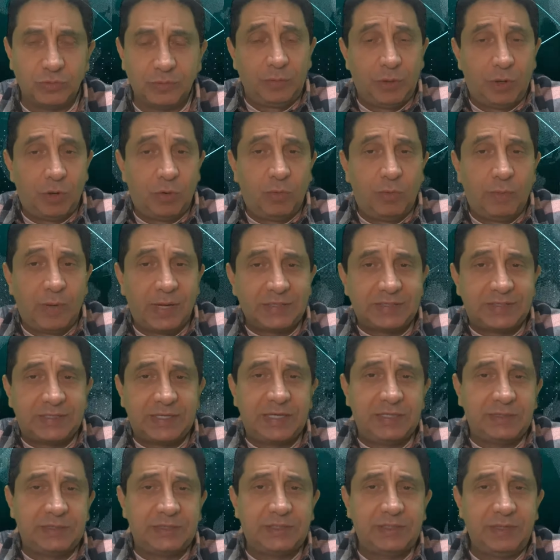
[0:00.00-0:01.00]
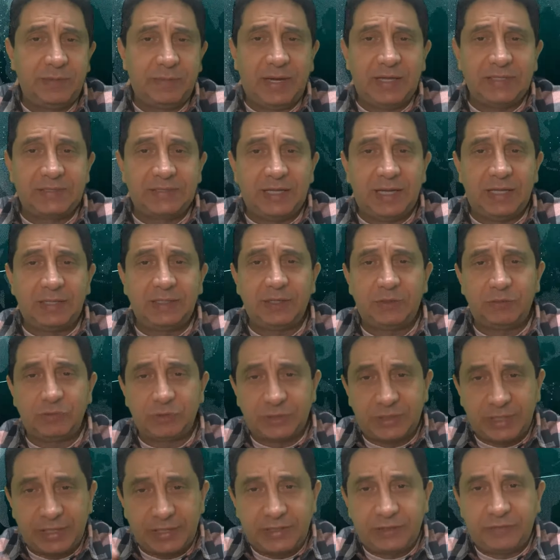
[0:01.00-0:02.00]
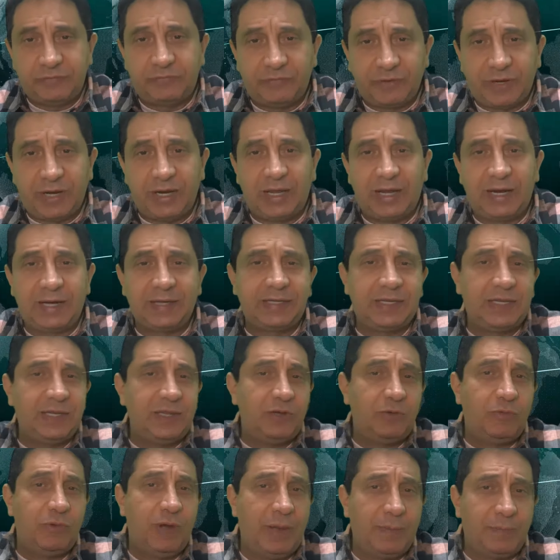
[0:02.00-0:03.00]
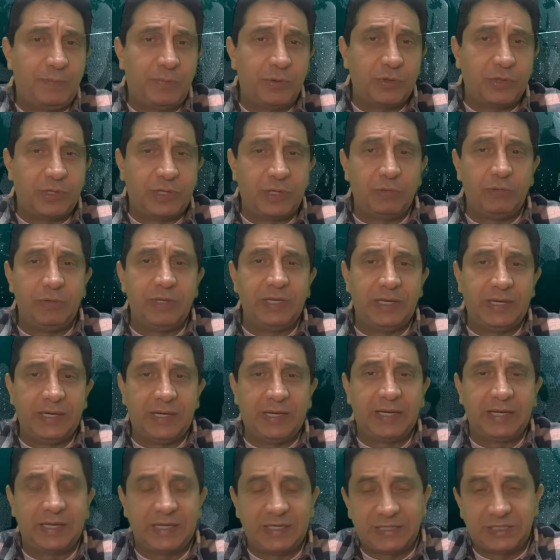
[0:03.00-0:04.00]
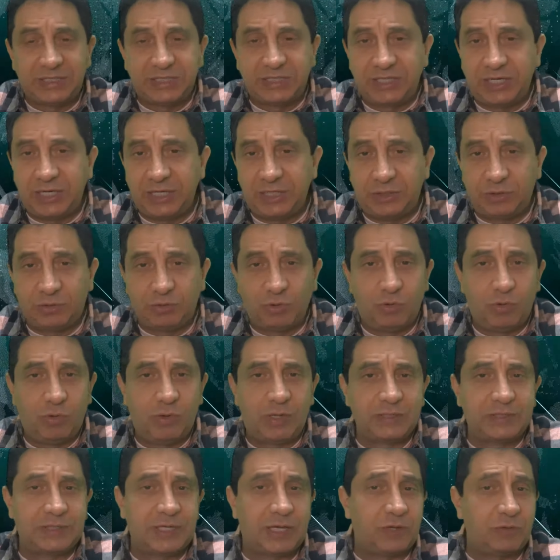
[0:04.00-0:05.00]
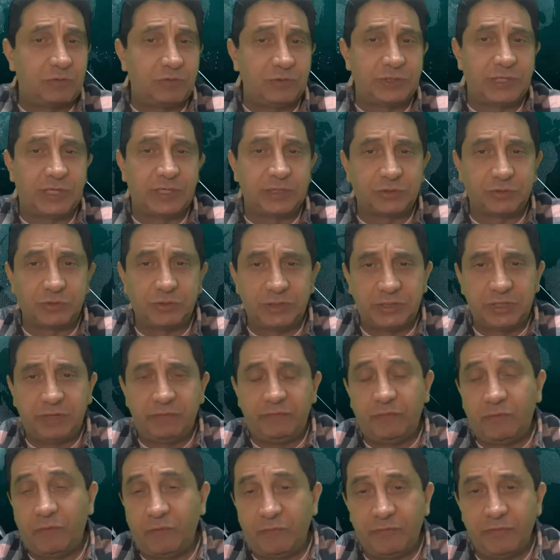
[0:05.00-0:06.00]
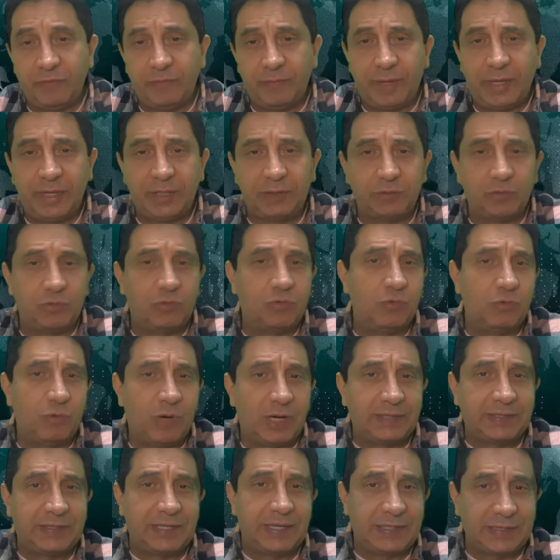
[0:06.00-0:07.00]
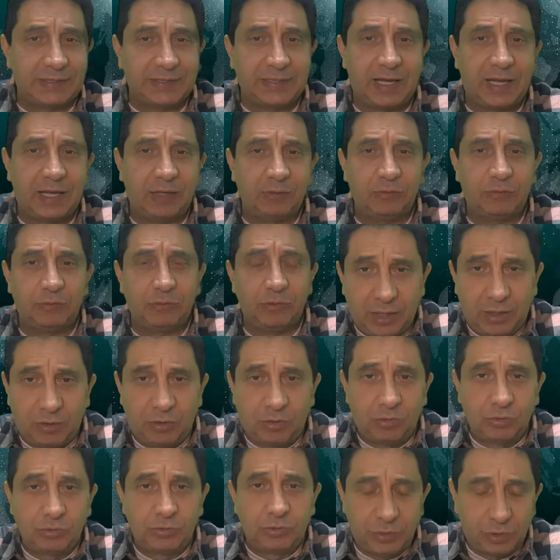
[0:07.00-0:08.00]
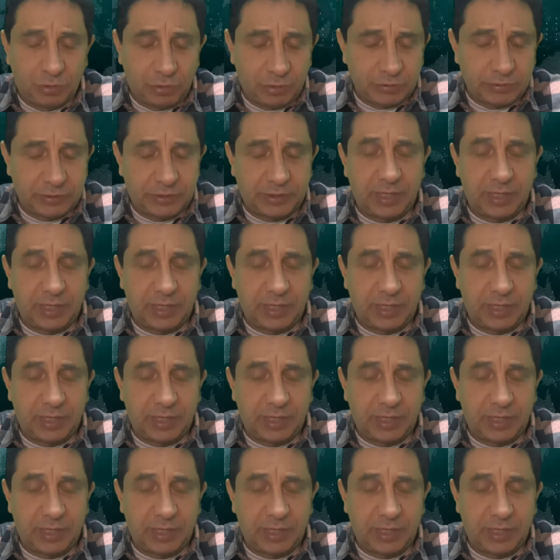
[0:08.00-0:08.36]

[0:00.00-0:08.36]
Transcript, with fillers: Bom, mas antes de mais nada, gostaria de falar que não é porque o Irã rejeitou as acusações de envolvimento com o atentado ao Donald